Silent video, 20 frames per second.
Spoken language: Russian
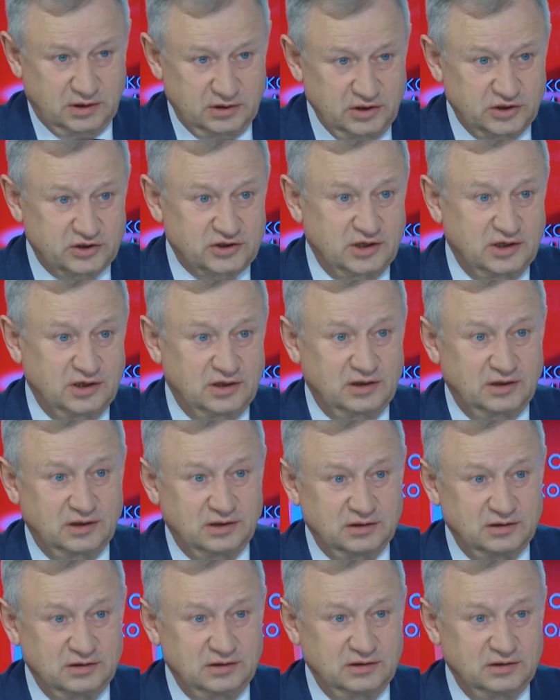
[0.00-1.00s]

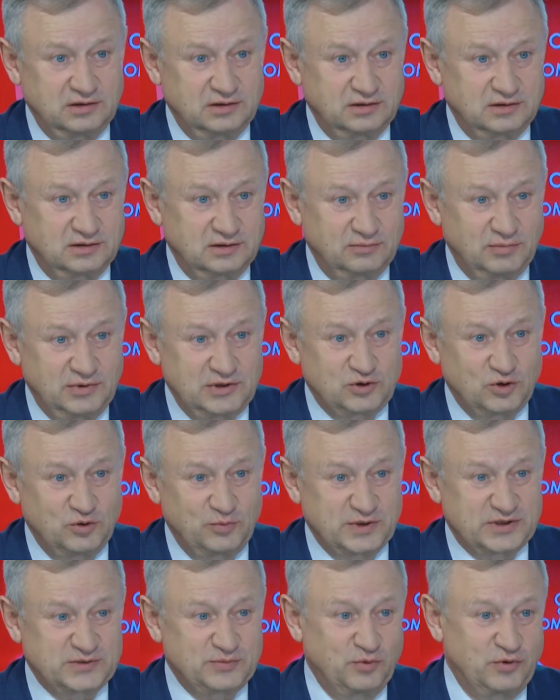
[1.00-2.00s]
конечно, и большое
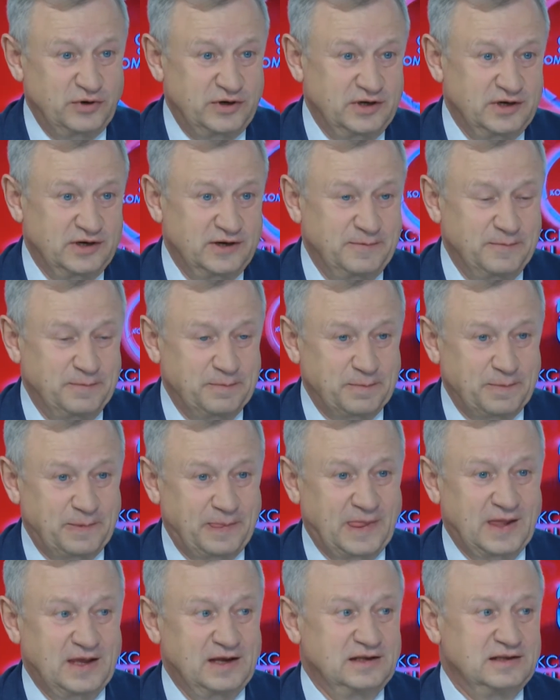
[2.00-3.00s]
подспорье
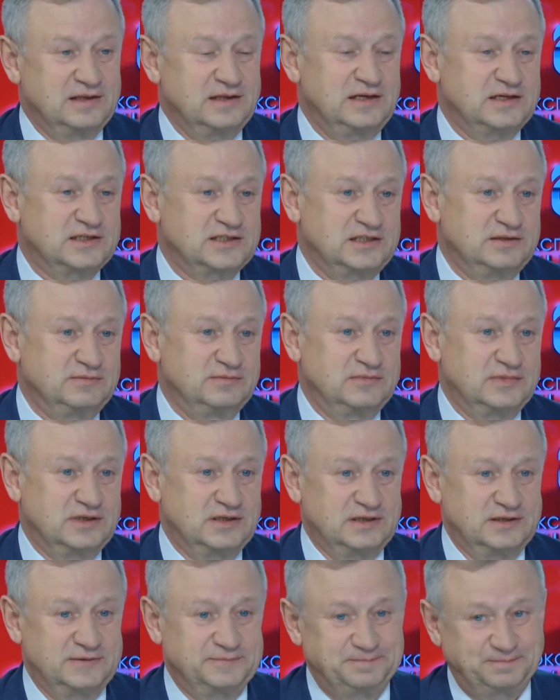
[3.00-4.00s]
нашим
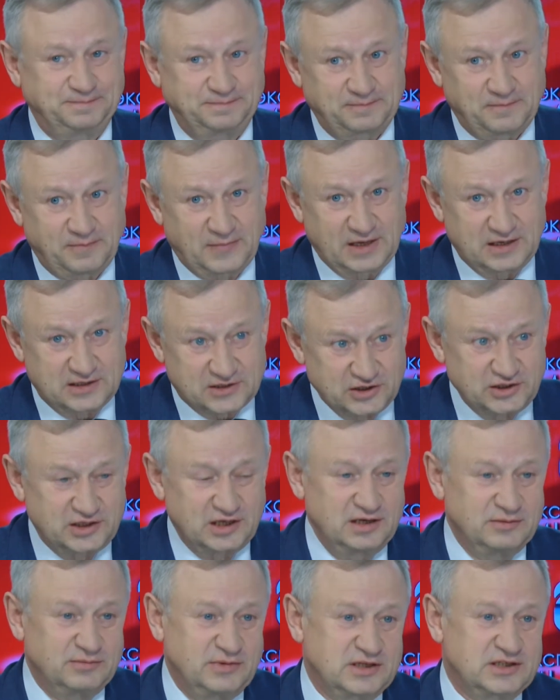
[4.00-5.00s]
а,
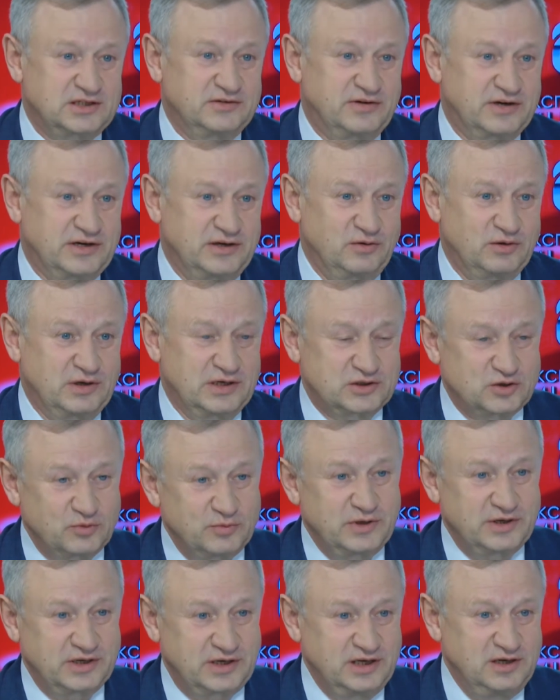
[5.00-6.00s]
жителям нашего района,
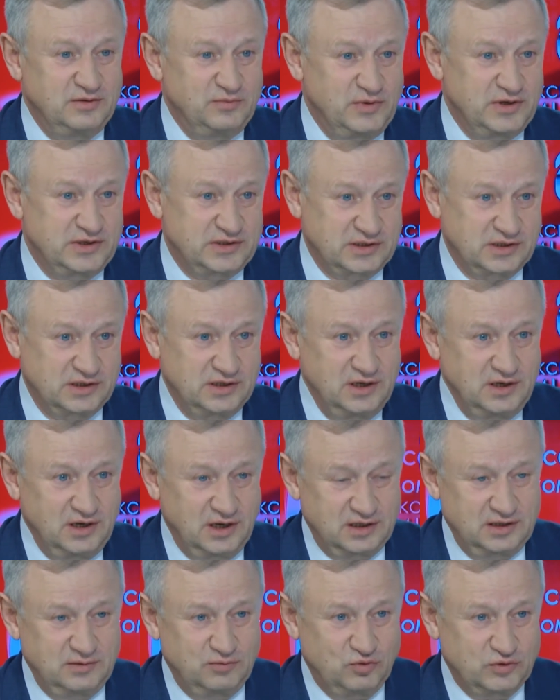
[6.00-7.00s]
особенно Кельмезе,
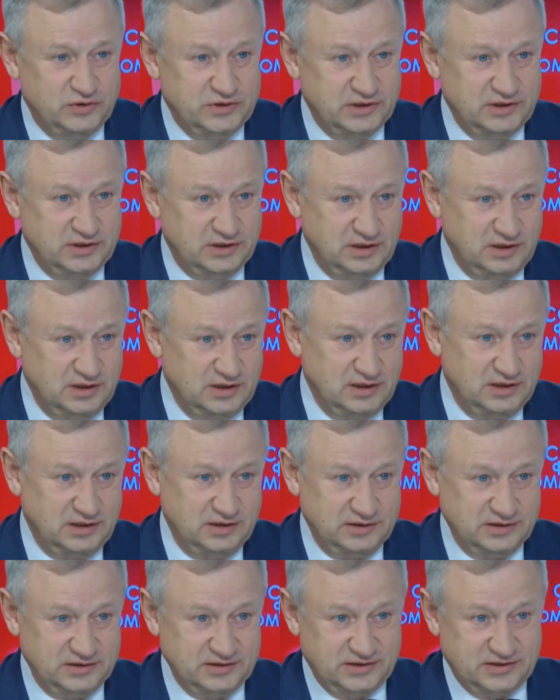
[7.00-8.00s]
они будут заняты
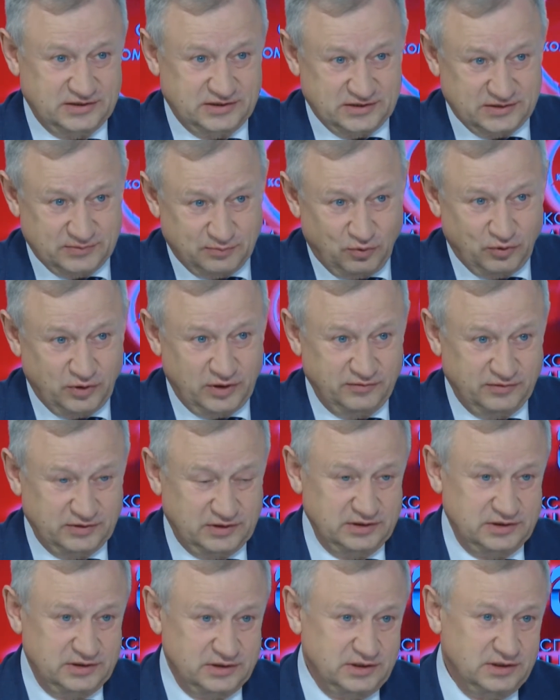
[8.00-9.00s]
на сборе вот
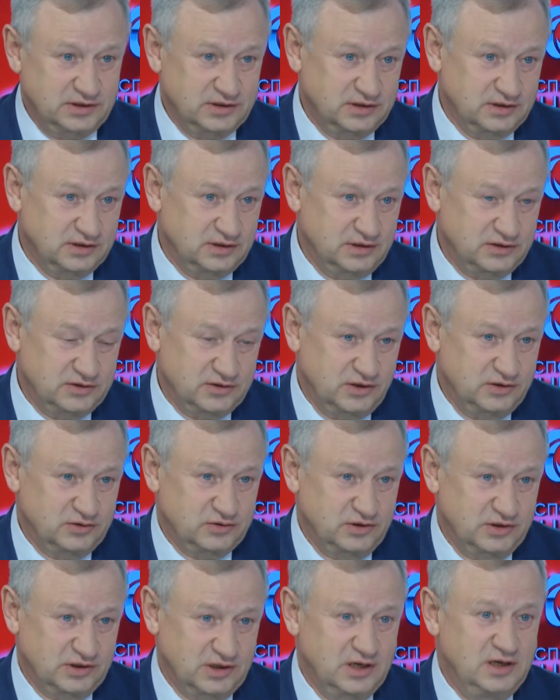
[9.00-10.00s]
этих угу. ягод. Я считаю,
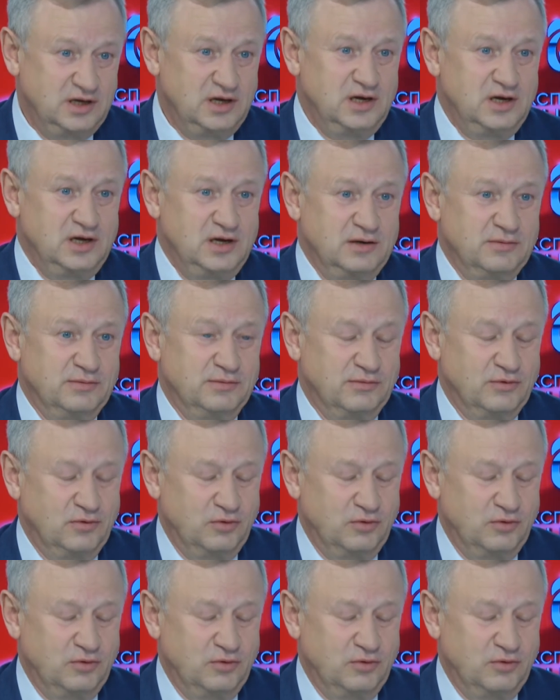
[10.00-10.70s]
что То это есть дополнительные